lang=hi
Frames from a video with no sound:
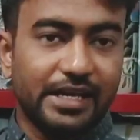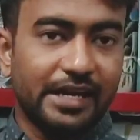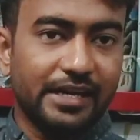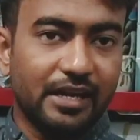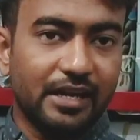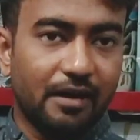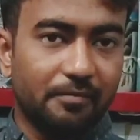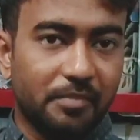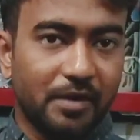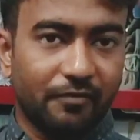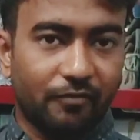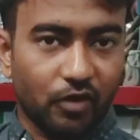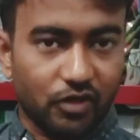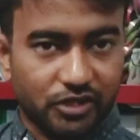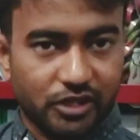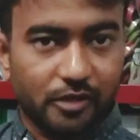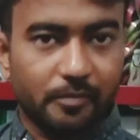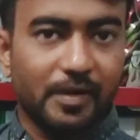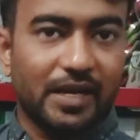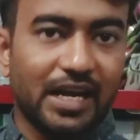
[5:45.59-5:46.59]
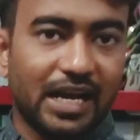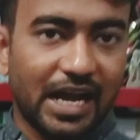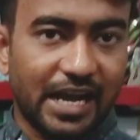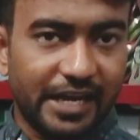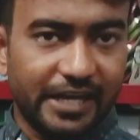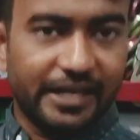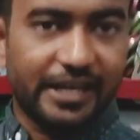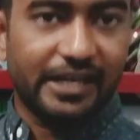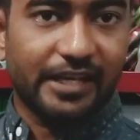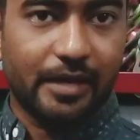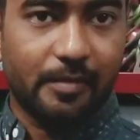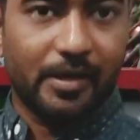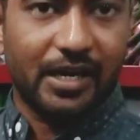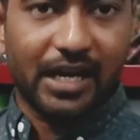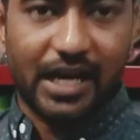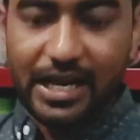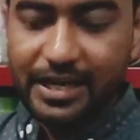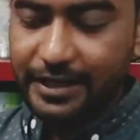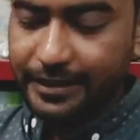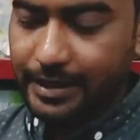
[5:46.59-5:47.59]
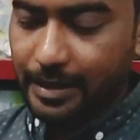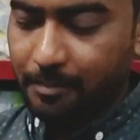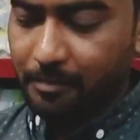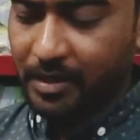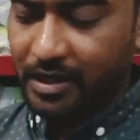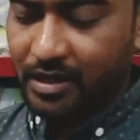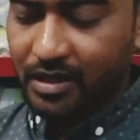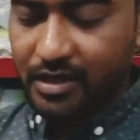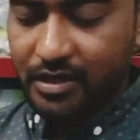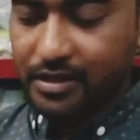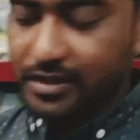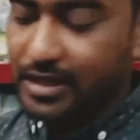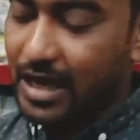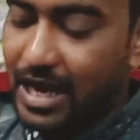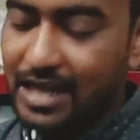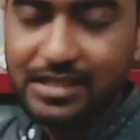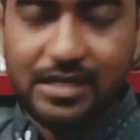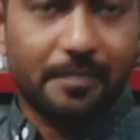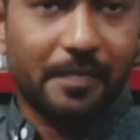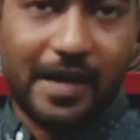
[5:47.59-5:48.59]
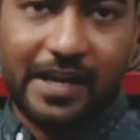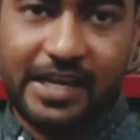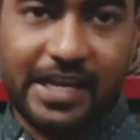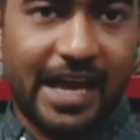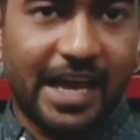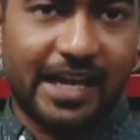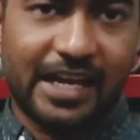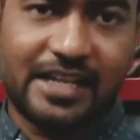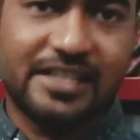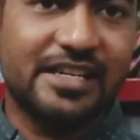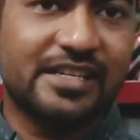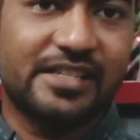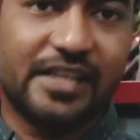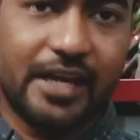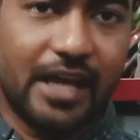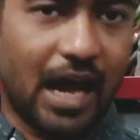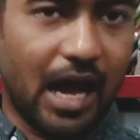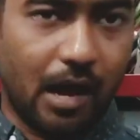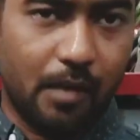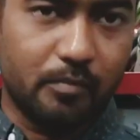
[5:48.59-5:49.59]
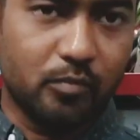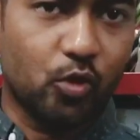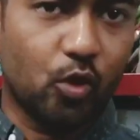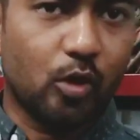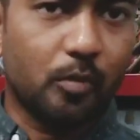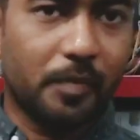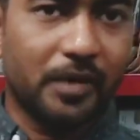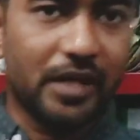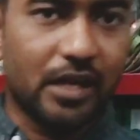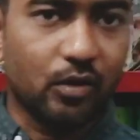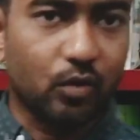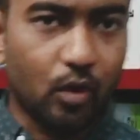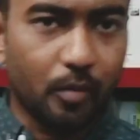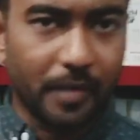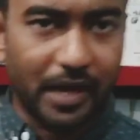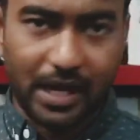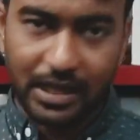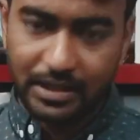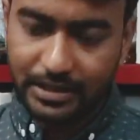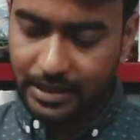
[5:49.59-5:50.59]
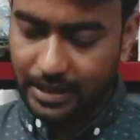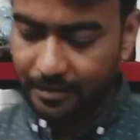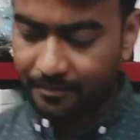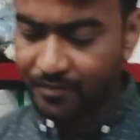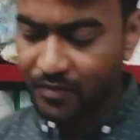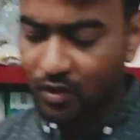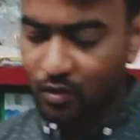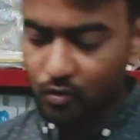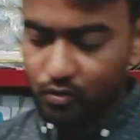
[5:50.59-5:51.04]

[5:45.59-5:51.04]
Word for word: यानी अपने फॉसेट में लगा लें नलके में लगा लें टैप में यहाँ से पानी आएगा जैसे आमतौर पे नलकों में आता है